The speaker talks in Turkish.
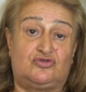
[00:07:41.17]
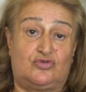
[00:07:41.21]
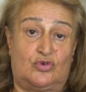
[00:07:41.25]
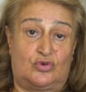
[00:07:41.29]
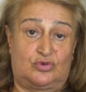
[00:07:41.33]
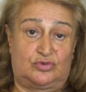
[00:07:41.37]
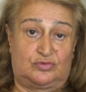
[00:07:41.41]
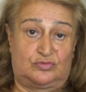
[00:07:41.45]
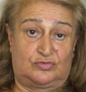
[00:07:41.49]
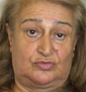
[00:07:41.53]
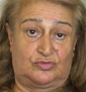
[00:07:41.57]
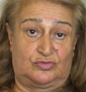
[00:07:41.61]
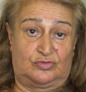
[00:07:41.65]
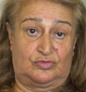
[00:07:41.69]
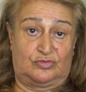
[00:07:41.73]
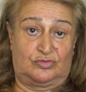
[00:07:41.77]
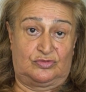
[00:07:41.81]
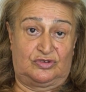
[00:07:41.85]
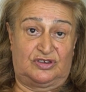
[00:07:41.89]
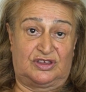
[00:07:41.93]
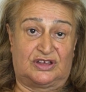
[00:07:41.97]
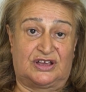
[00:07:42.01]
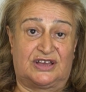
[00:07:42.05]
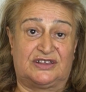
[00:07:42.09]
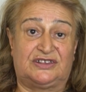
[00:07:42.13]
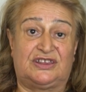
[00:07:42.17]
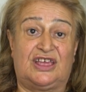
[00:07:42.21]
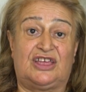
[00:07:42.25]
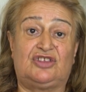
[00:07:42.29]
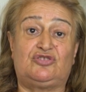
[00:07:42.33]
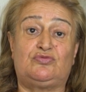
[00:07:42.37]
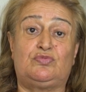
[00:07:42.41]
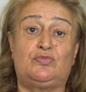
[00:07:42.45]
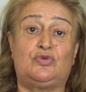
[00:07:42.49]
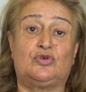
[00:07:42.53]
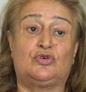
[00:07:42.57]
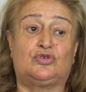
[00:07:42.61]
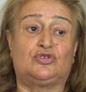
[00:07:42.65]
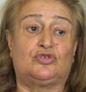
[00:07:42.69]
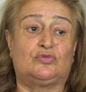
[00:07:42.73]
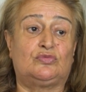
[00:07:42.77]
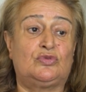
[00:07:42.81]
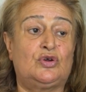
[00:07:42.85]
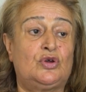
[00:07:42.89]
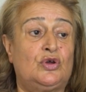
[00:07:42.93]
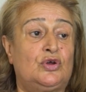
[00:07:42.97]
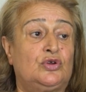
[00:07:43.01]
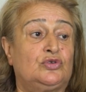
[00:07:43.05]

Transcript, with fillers: çok dikkat etmiyordum.